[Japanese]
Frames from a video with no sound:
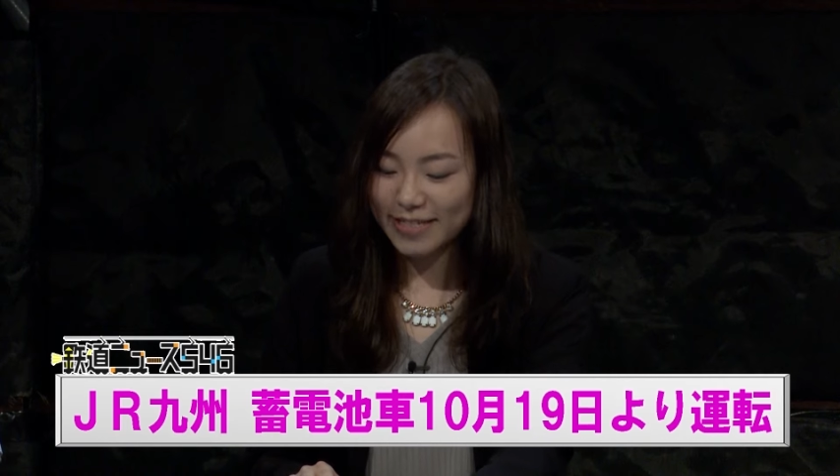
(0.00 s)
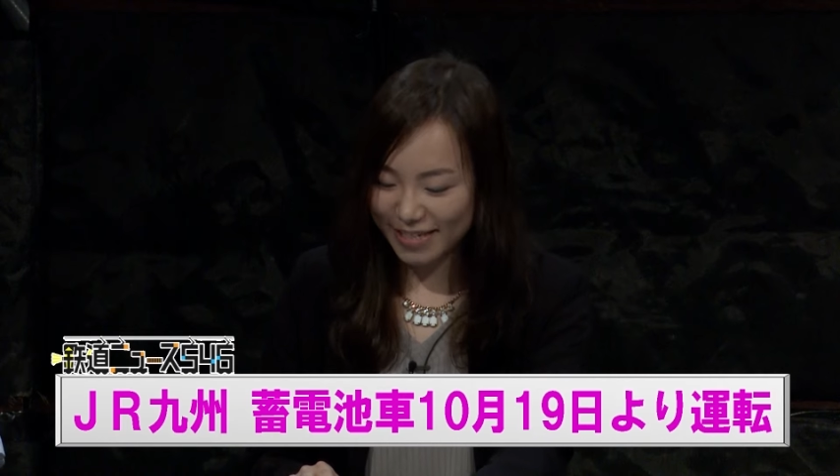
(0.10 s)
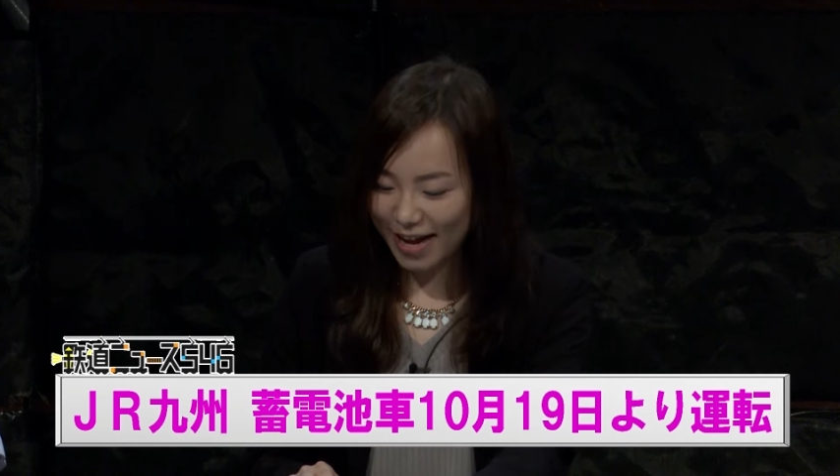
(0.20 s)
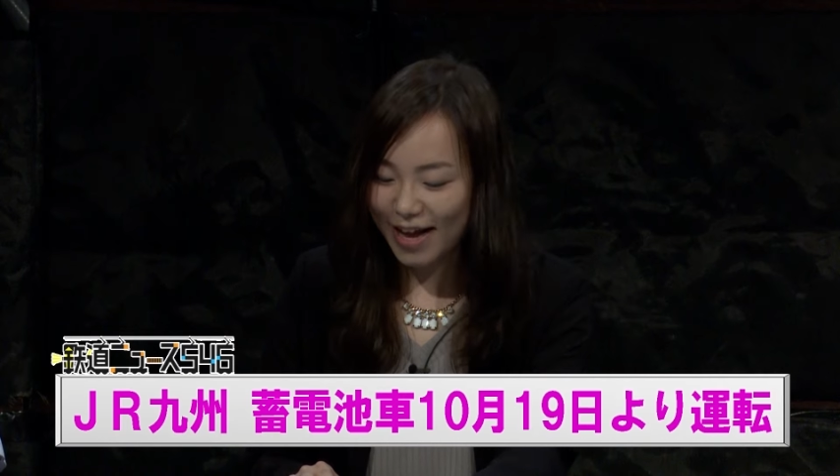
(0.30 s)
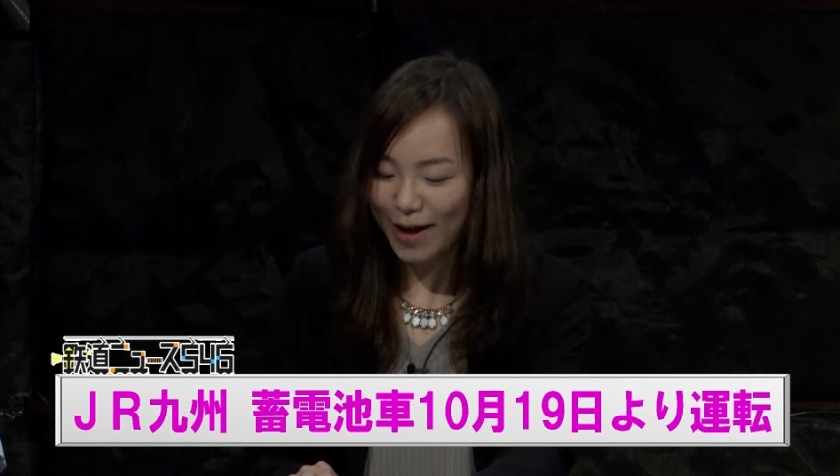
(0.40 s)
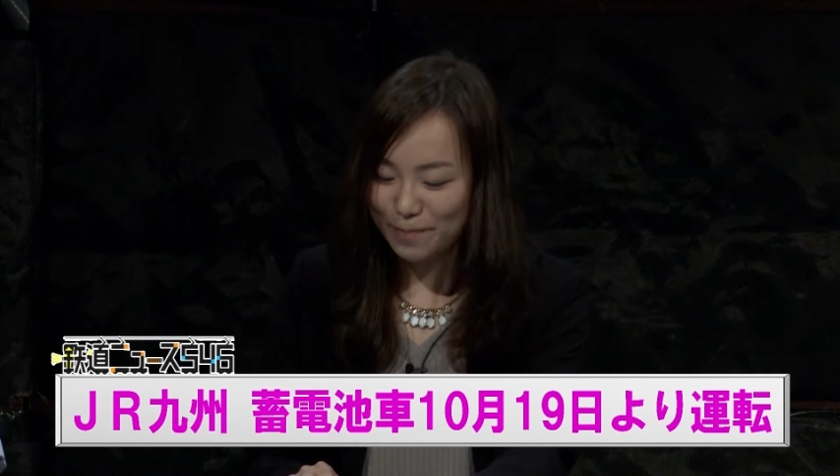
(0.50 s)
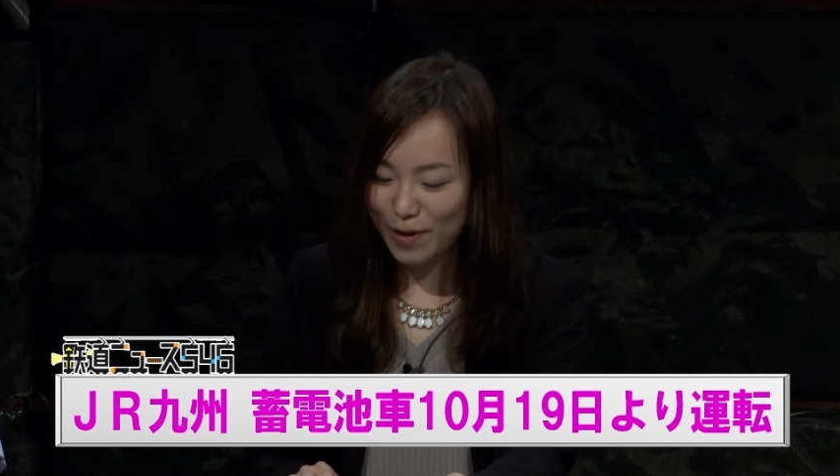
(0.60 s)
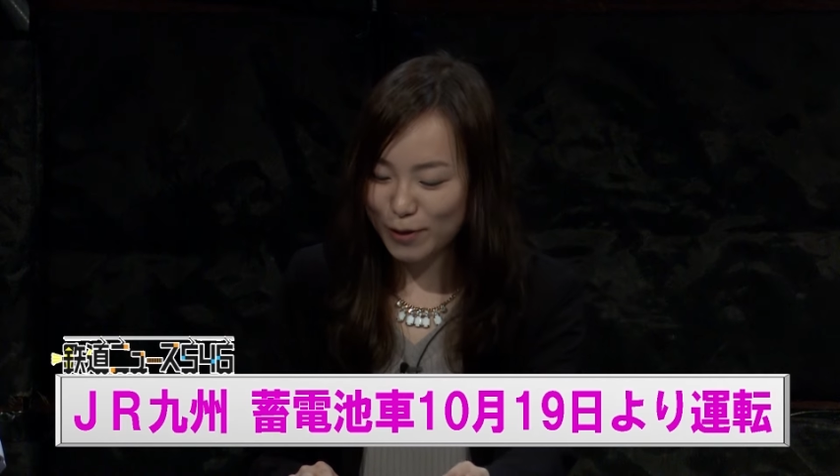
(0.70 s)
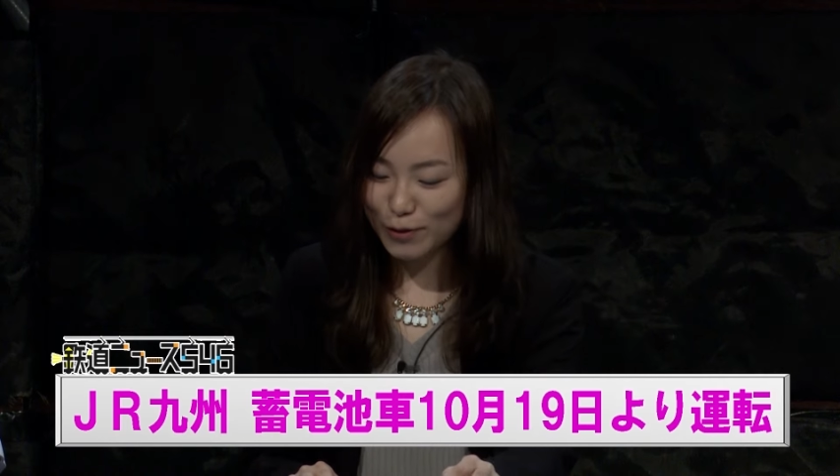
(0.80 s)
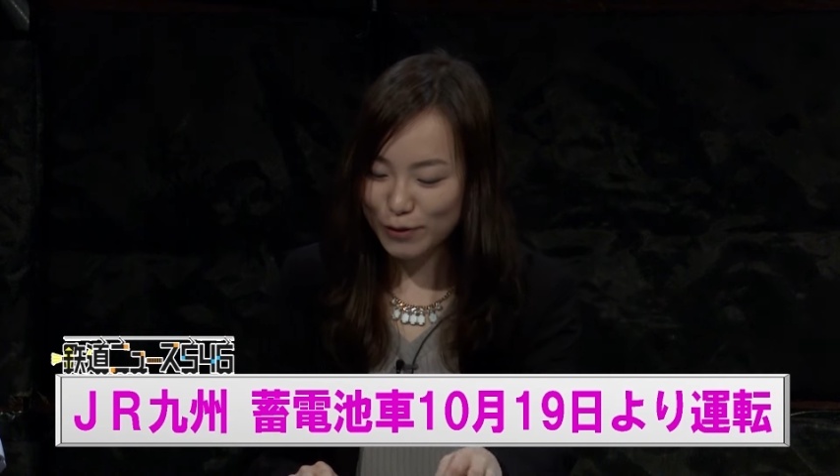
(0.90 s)
車
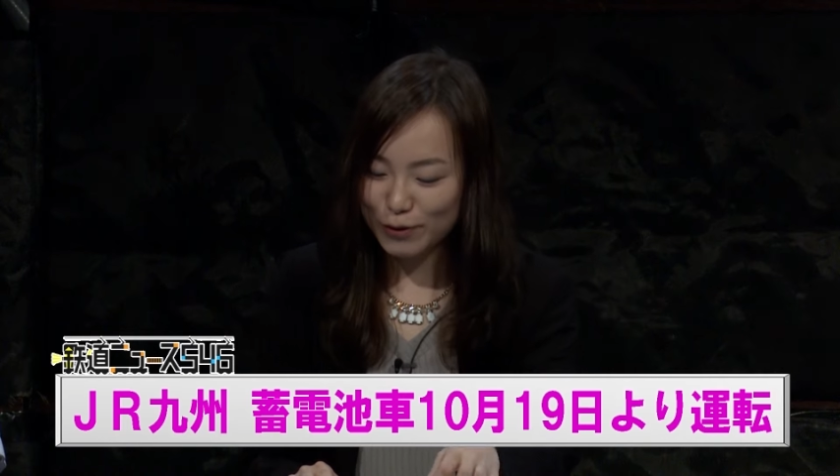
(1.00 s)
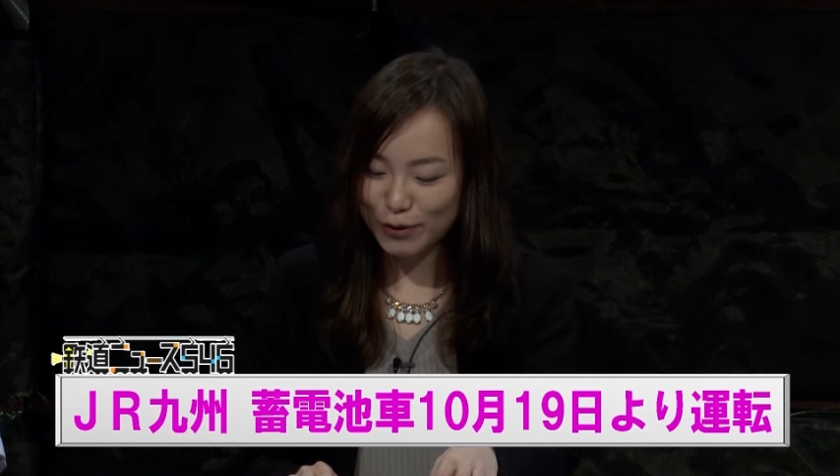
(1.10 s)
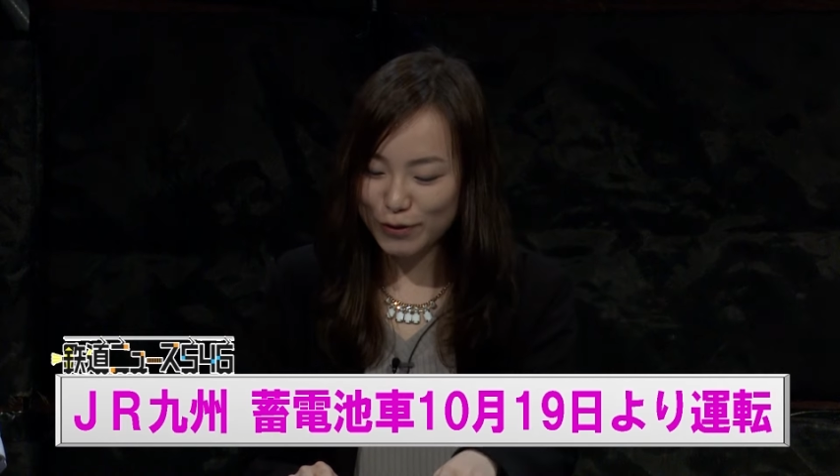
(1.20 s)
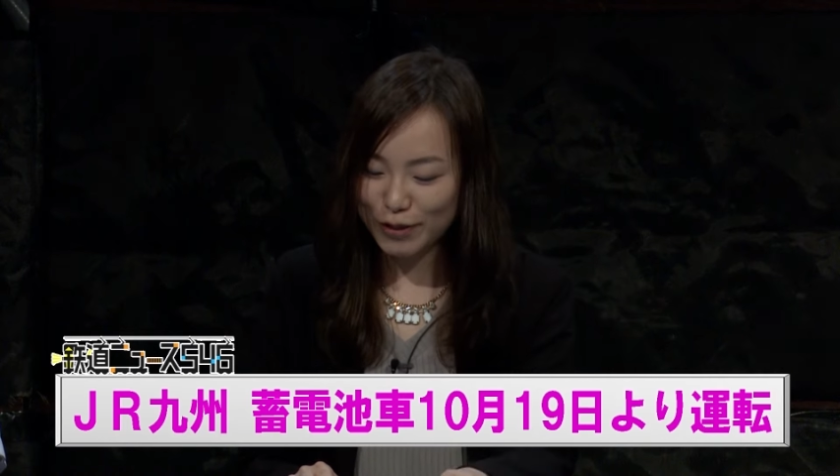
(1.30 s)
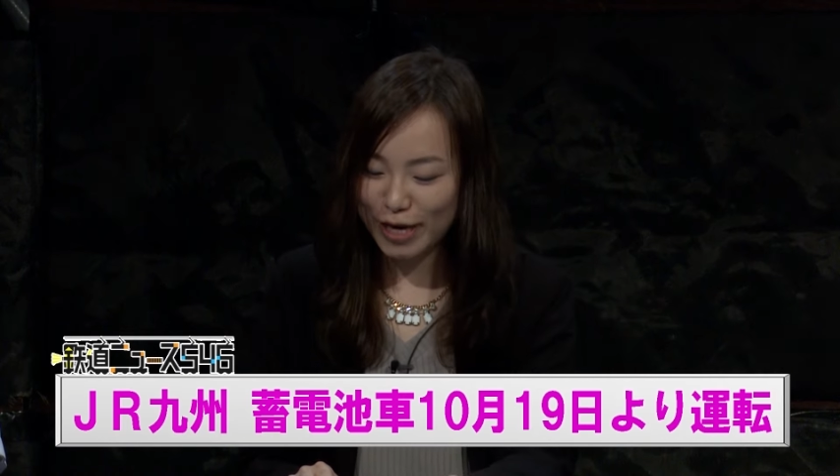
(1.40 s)
819